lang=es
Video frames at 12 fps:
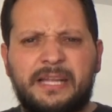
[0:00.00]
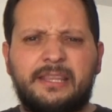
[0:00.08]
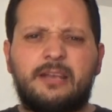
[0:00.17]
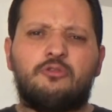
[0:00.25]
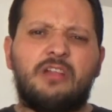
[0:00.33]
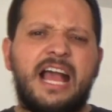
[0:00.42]

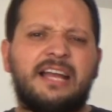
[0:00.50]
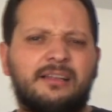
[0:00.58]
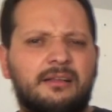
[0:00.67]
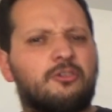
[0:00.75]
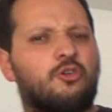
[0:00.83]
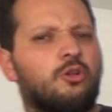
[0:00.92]

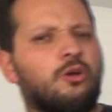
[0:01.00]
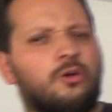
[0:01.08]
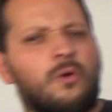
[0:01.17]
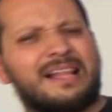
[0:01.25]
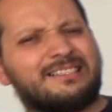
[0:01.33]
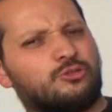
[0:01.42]
particular
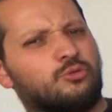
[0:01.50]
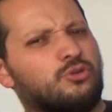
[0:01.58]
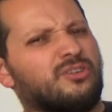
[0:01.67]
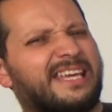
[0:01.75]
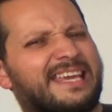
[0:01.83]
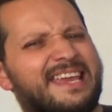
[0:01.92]
coloco al
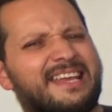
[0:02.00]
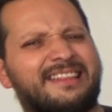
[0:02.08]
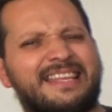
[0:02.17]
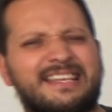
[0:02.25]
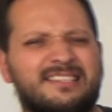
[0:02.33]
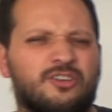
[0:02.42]
Suzuki
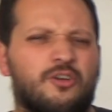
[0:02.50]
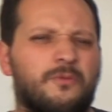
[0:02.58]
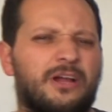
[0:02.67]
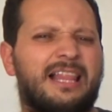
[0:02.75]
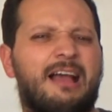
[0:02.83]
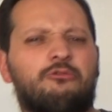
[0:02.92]
Ignis
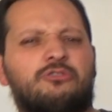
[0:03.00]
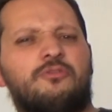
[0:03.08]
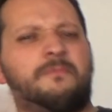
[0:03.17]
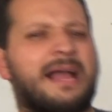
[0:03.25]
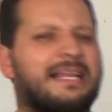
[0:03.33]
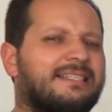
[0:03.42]
como el
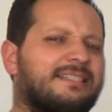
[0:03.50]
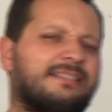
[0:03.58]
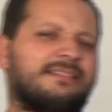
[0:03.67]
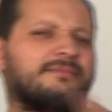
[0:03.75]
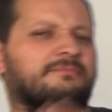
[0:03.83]
auto más